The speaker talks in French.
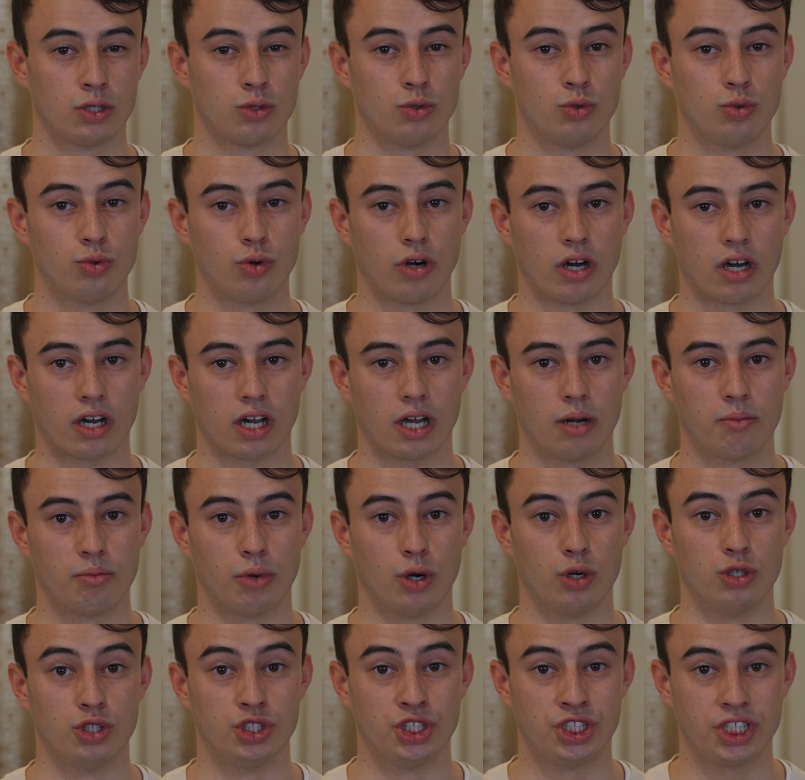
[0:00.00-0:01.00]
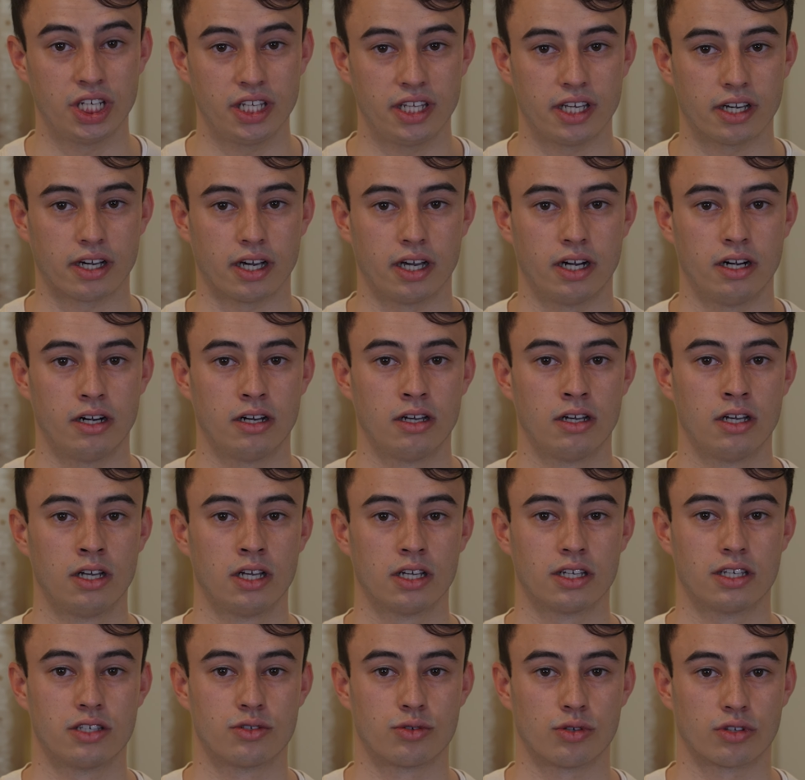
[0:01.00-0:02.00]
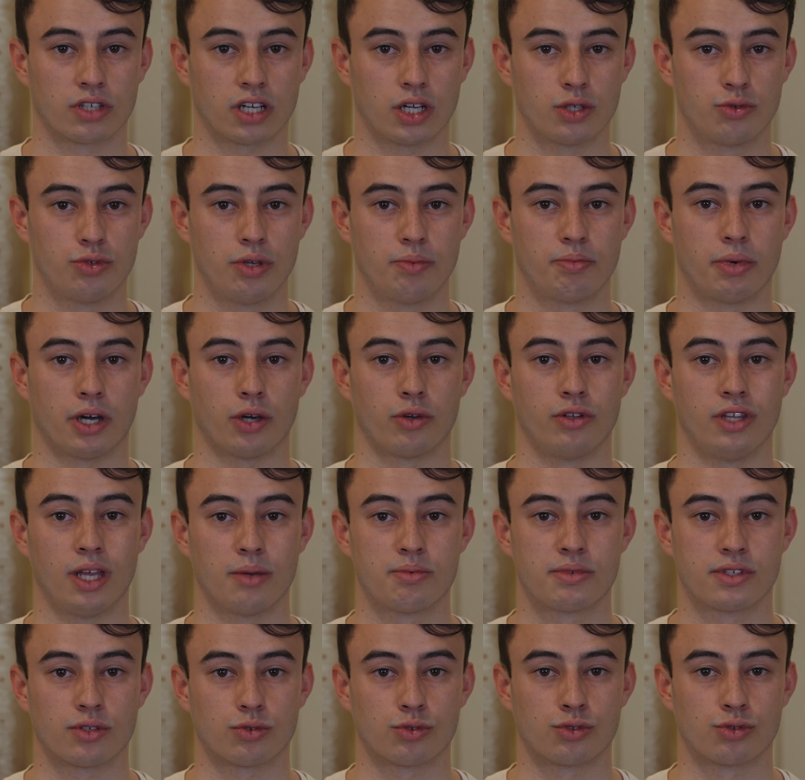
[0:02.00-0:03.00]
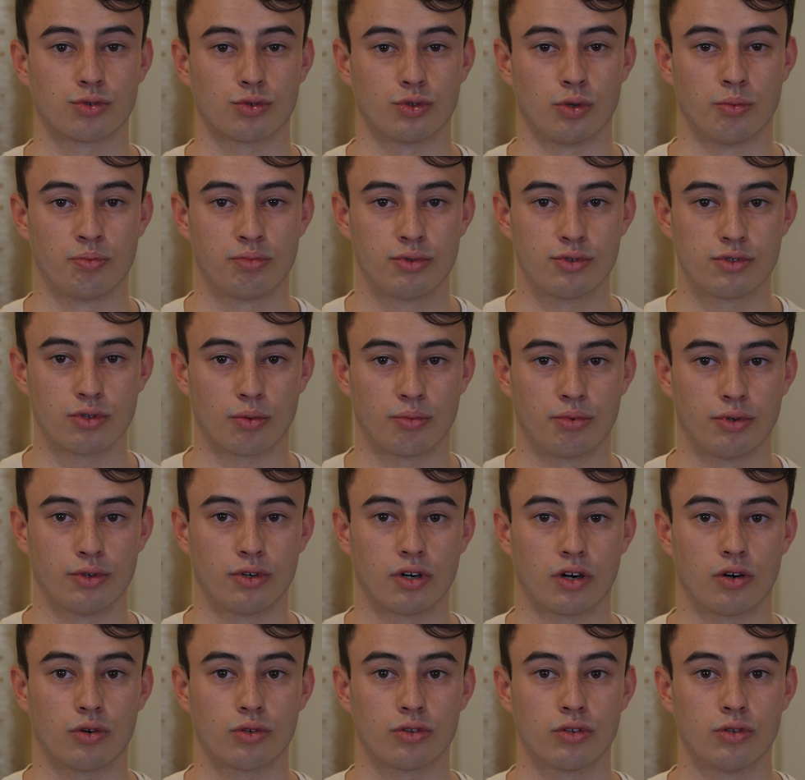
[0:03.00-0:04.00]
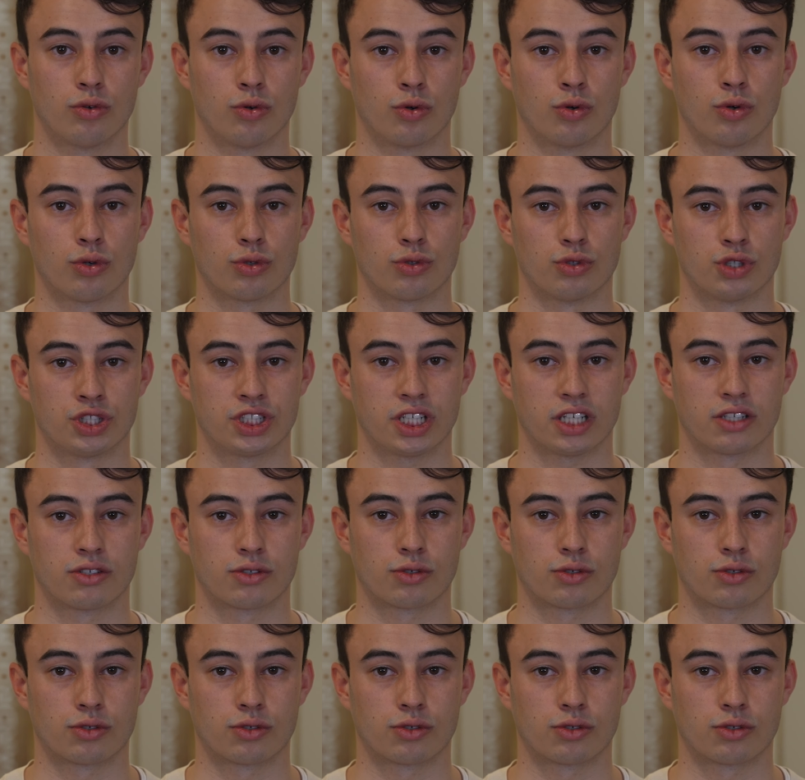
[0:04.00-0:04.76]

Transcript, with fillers: D'où un ras-le-bol général qui se traduit par une abstention de plus en plus grande au cours de chaque